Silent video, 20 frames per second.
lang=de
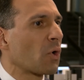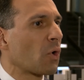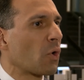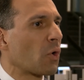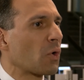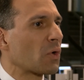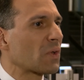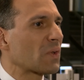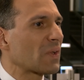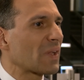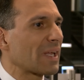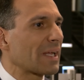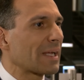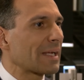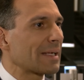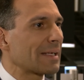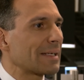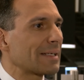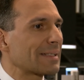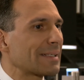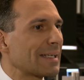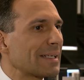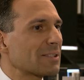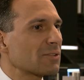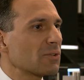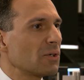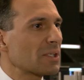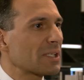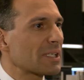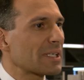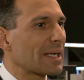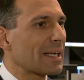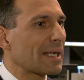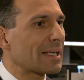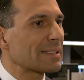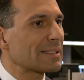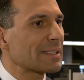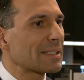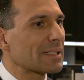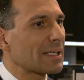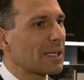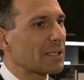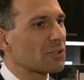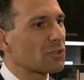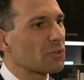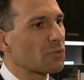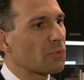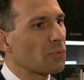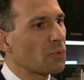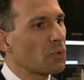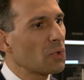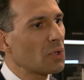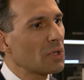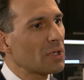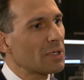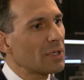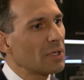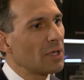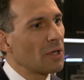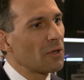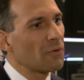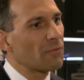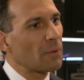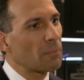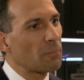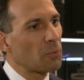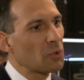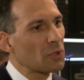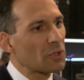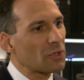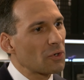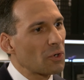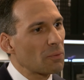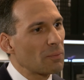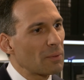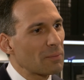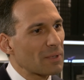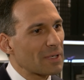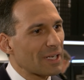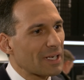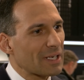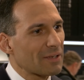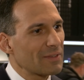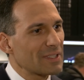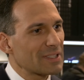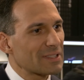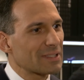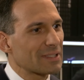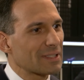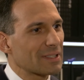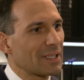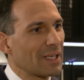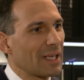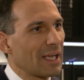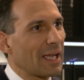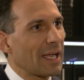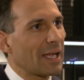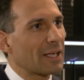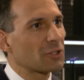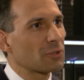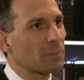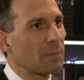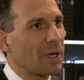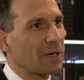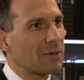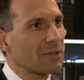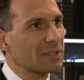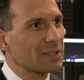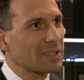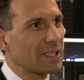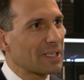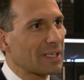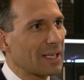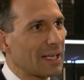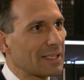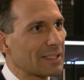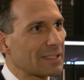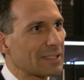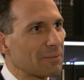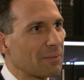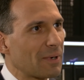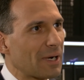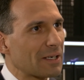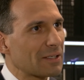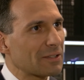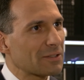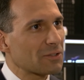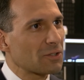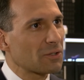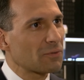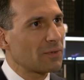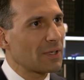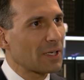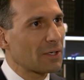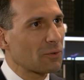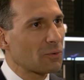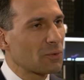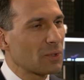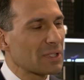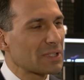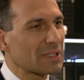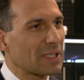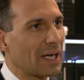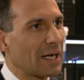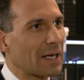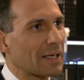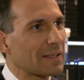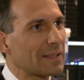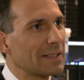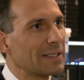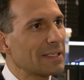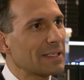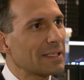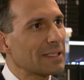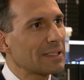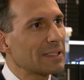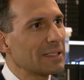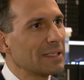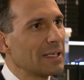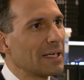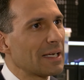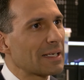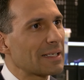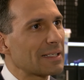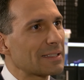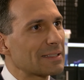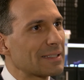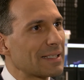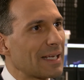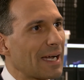Und äh, das sollte dann an sich dazu führen, verbunden nochmal mit einer gewissen Entspannungstendenz im Handelskonflikt USA-China, dass